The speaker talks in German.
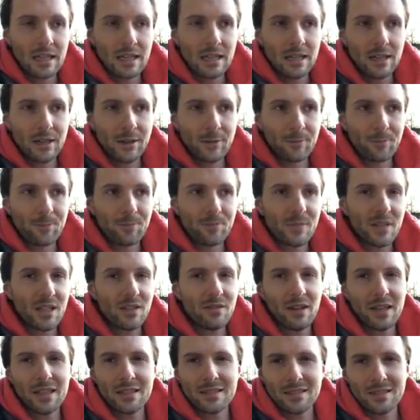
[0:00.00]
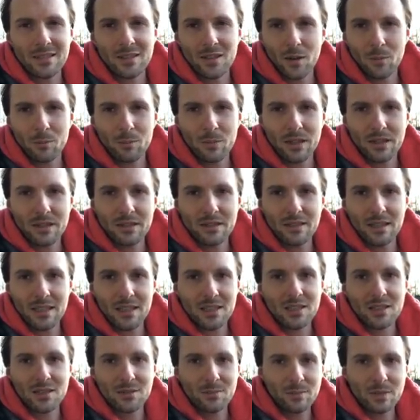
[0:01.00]
Ähm, ich weiß nicht, ob man
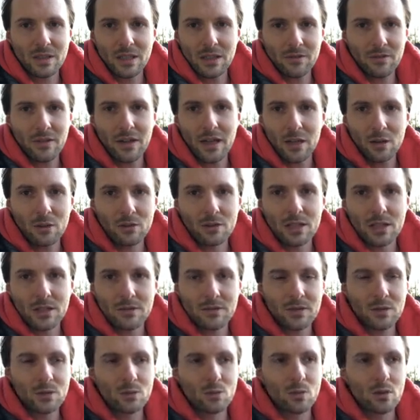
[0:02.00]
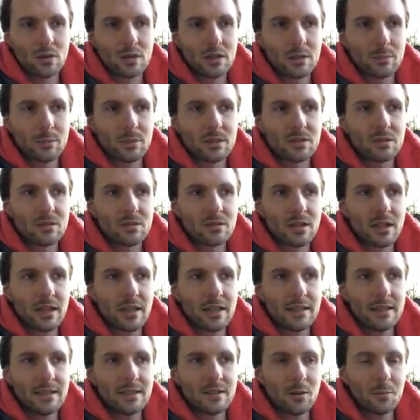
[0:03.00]
das, die Erfahrung, die ich versuche hier
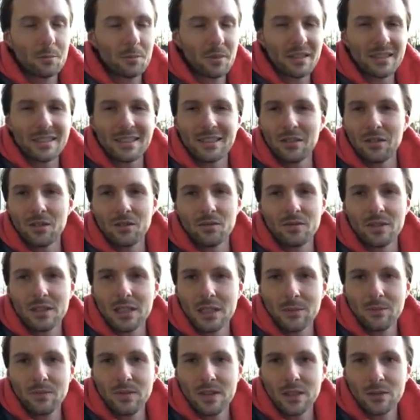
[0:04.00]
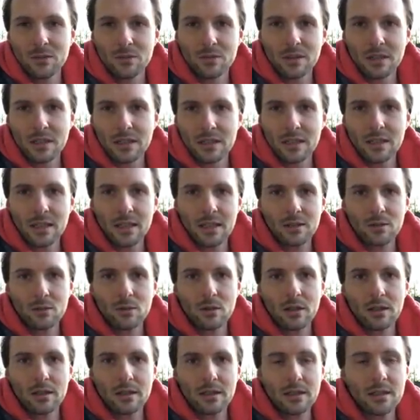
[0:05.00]
mitzuteilen, ob man die irgendwie in dem Video sehen kann
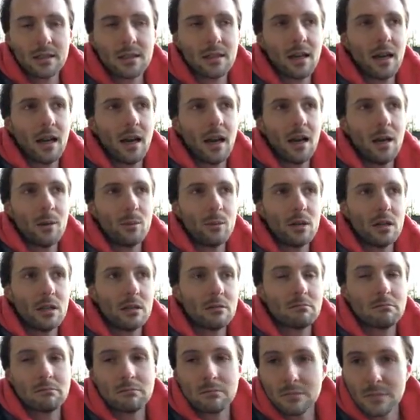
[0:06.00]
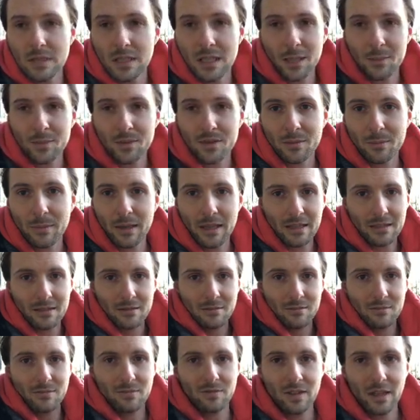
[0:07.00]
oder nicht. Aber ich habe es gemacht.
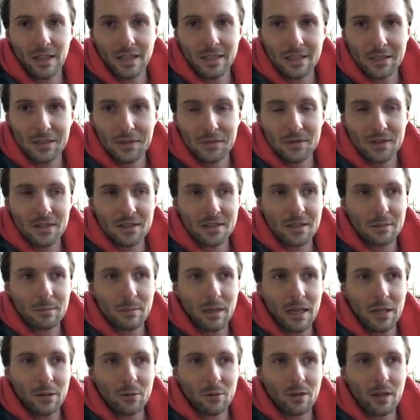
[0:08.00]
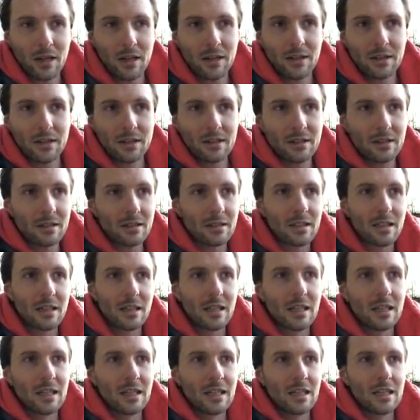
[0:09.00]
Vielleicht hilft es dem einen oder anderen.
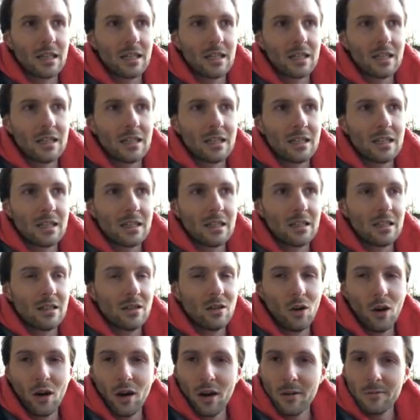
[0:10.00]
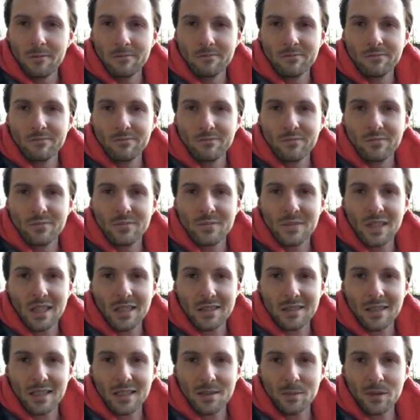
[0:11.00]
Ja, das
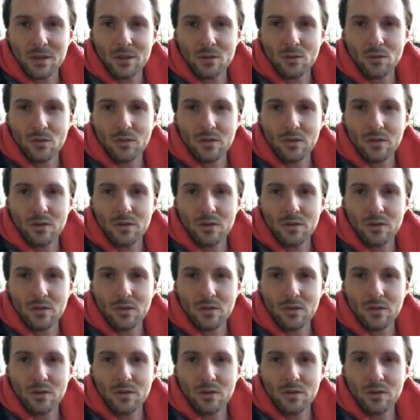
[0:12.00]
ist erstmal so